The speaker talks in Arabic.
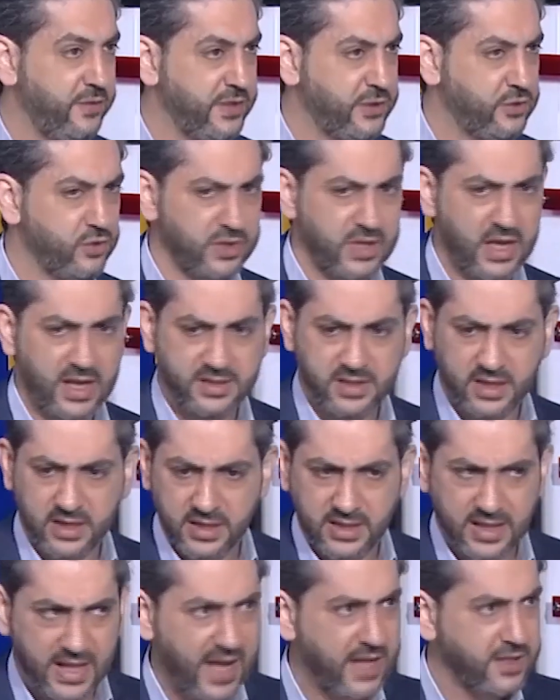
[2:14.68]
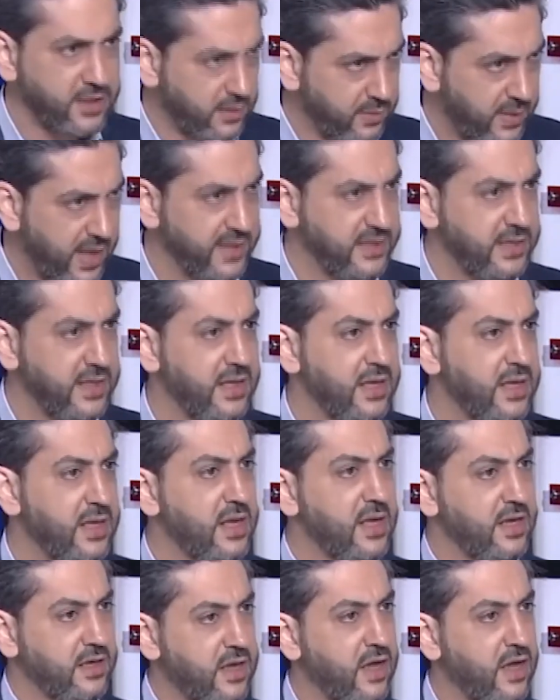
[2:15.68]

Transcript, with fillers: في سوريا أعتقد الأحد الماضي م.